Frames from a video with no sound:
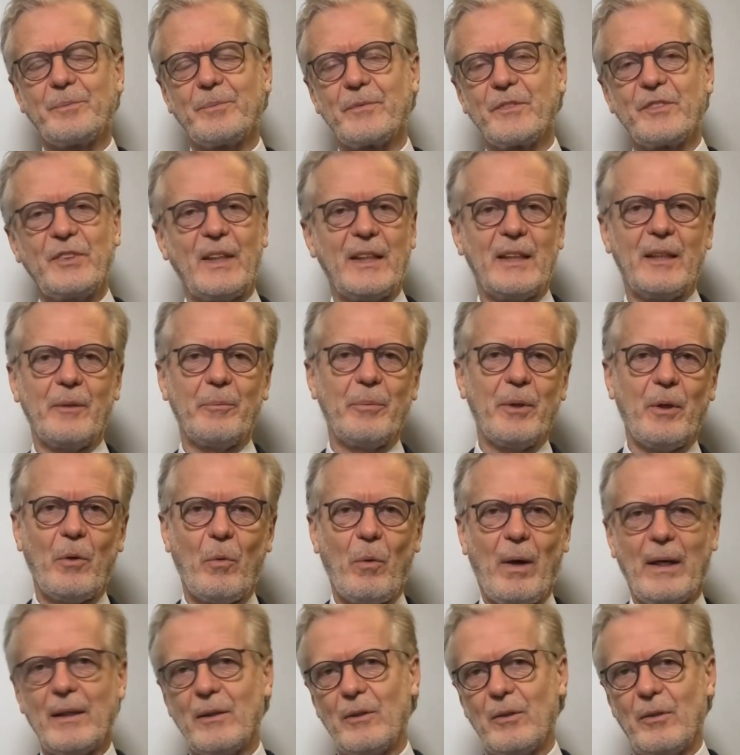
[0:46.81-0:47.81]
7 per
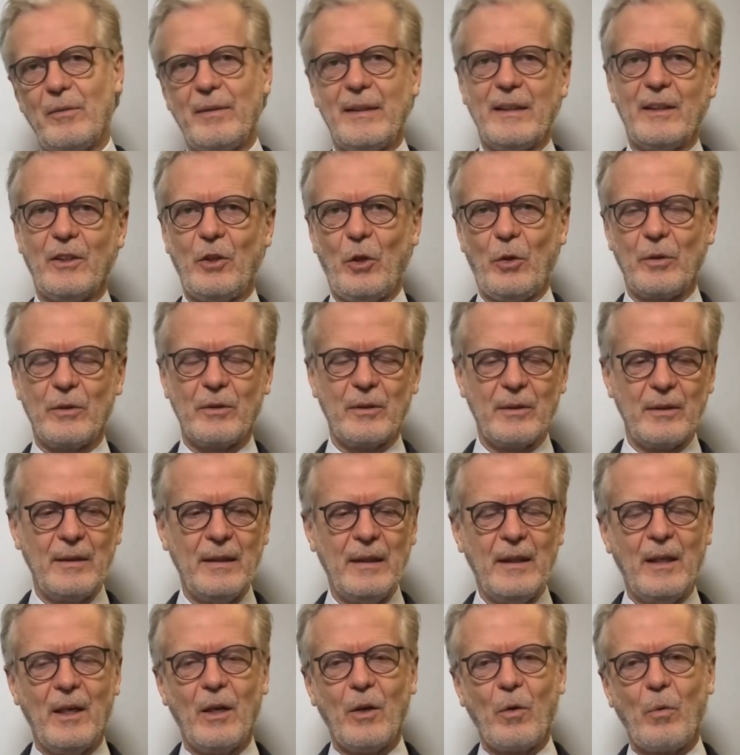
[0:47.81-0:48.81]
4, 28.
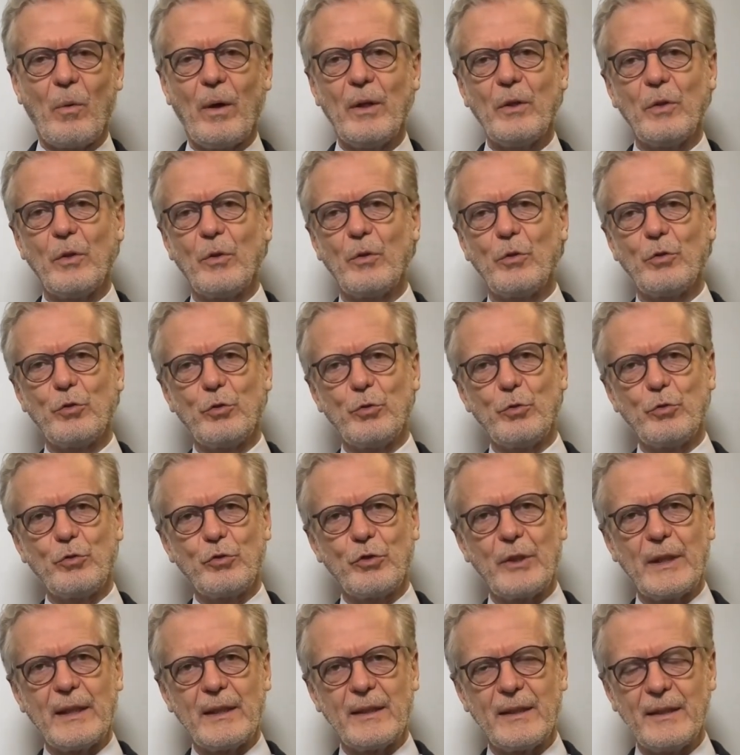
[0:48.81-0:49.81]
Quando non
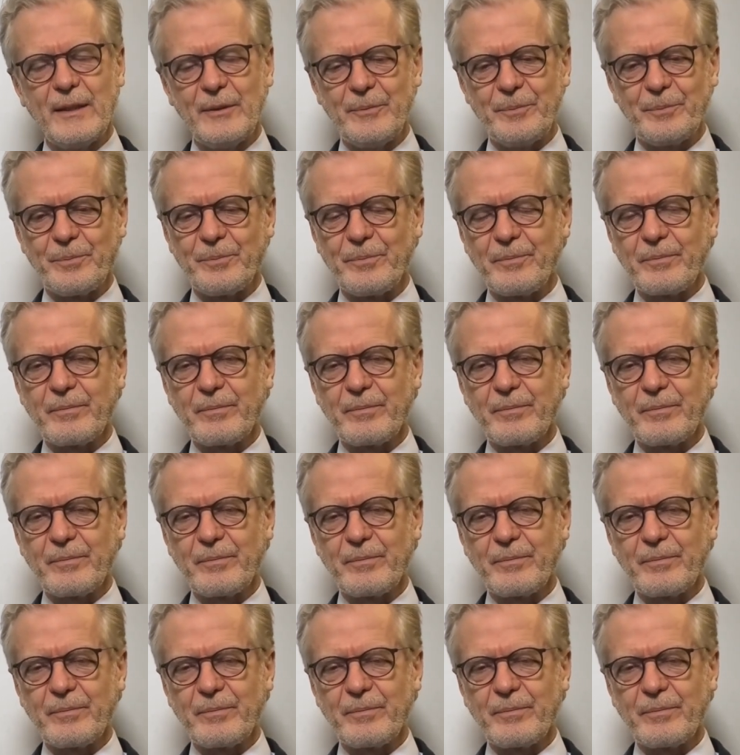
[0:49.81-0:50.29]
succede,